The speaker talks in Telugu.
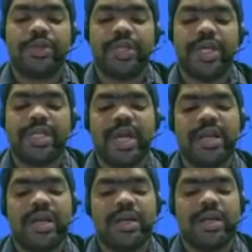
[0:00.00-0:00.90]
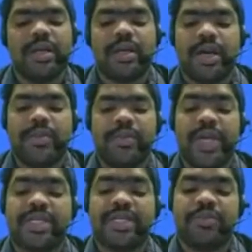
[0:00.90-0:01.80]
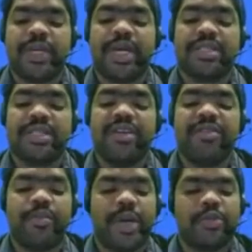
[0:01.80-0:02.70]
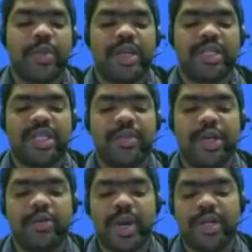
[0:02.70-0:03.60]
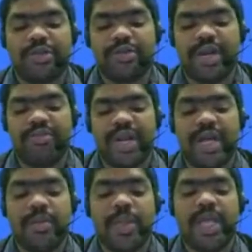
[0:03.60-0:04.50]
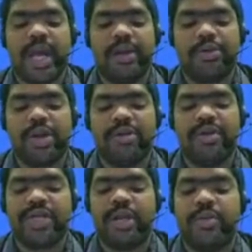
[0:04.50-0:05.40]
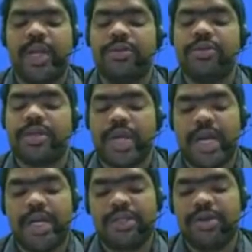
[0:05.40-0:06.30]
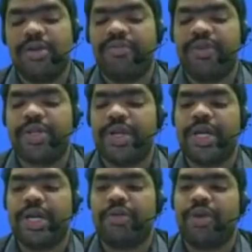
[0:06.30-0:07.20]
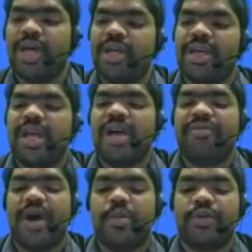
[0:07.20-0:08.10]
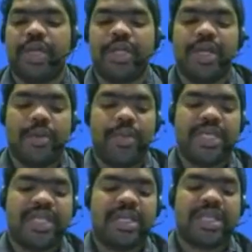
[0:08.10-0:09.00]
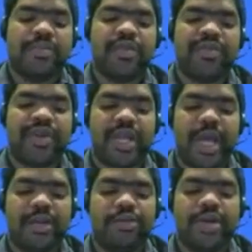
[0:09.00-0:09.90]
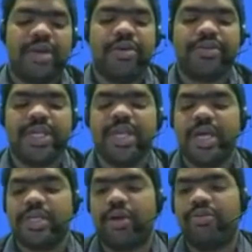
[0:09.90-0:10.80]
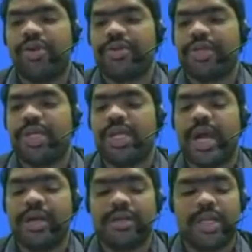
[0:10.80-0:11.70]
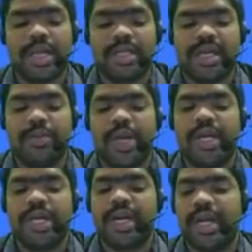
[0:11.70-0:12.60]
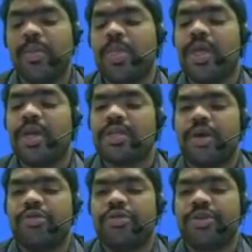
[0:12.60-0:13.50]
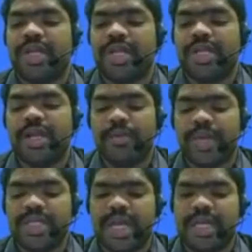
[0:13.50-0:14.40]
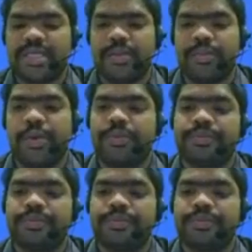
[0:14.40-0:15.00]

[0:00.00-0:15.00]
సో దీస్ ఆర్ బేస్డ్ బికాజ్ ఆఫ్ బల్క్ మాడ్యులస్ ఈ బల్క్ మాడ్యులస్ ఉండడం వల్ల ఈ లాంగిట్యూనల్ వేవ్స్ అనేవి మనకు సాలిడ్స్లో ఫ్లూయిడ్స్ రెండింటిలో కూడా ఫామ్ అవుతాయి బెస్ట్ ఎగ్జాంపుల్ ఫర్ ద లాంగిట్యూనల్ వేవ్స్ ఈజ్ సౌండ్ వేవ్స్ ఈ దీనికి ఎగ్జాంపుల్ ఏంటి అంటే సౌండ్ వేవ్స్ అనేది బెస్ట్ ఎగ్జాంపుల్